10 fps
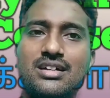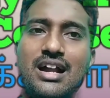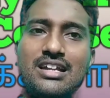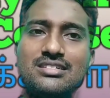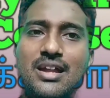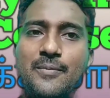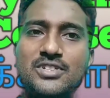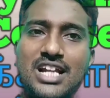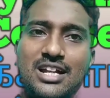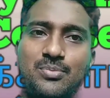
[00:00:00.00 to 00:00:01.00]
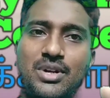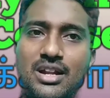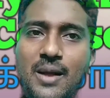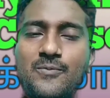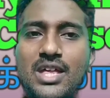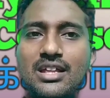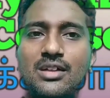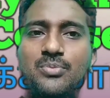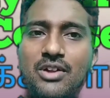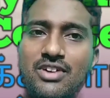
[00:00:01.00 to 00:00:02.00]
காலேஜ்லாம் எப்படி செலக்ட் பண்ணலாம்
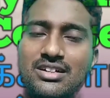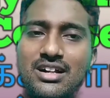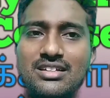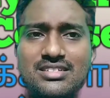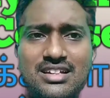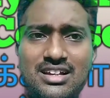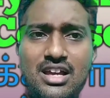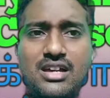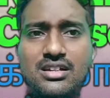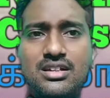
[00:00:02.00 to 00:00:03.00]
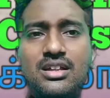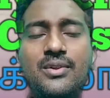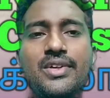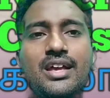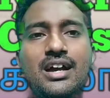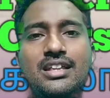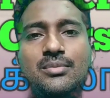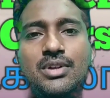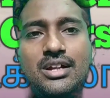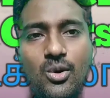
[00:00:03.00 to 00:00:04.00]
அதாவது ப்ரைவேட் காலேஜே நிறையா இருக்குது
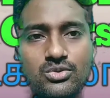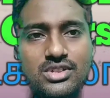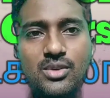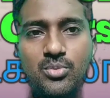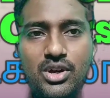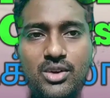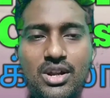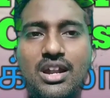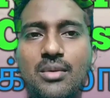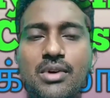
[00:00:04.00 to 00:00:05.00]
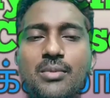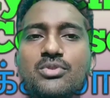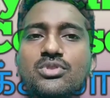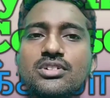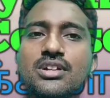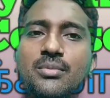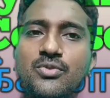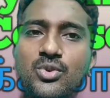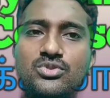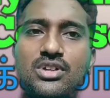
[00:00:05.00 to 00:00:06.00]
அதே மாதிரி கவுன்சிலிங் போய் வரலாமா அப்படின்னு சொல்லிட்டு
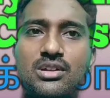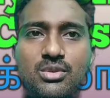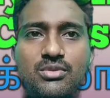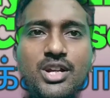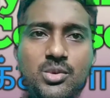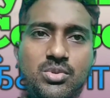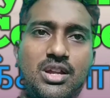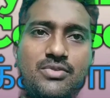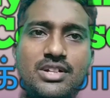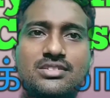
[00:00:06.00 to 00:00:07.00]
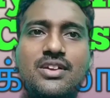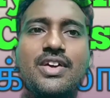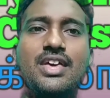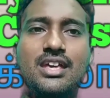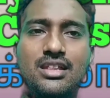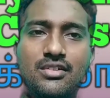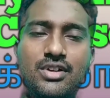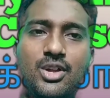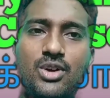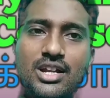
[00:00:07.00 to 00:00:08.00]
நம்ம ஃப்யூச்சரில் ஒரு வீடியோ போடலாம் ஃப்ரெண்ட்ஸ் இந்த
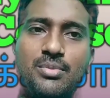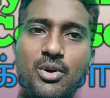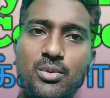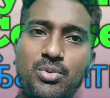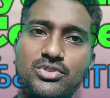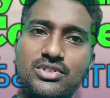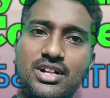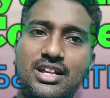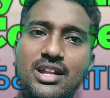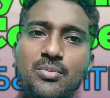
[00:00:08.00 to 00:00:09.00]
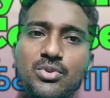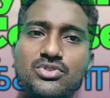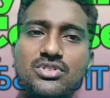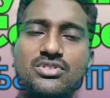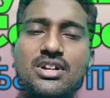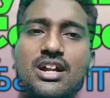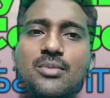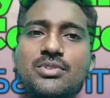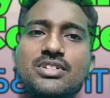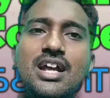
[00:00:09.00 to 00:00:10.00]
வீடியோ கண்டிப்பாக உங்களுக்கு பிடிச்சிருக்கு நினைக்கிறேன் பிடிச்சிருந்துச்சுன்னா
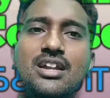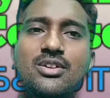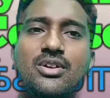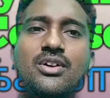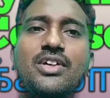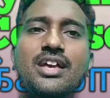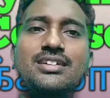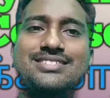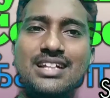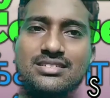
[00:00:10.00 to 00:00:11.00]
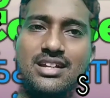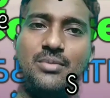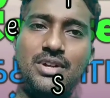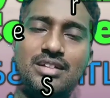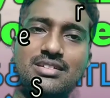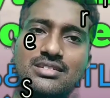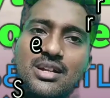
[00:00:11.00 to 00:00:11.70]
நம்ம சேனல் இன்னும் சப்ஸ்கிரைப் பண்ணலாம்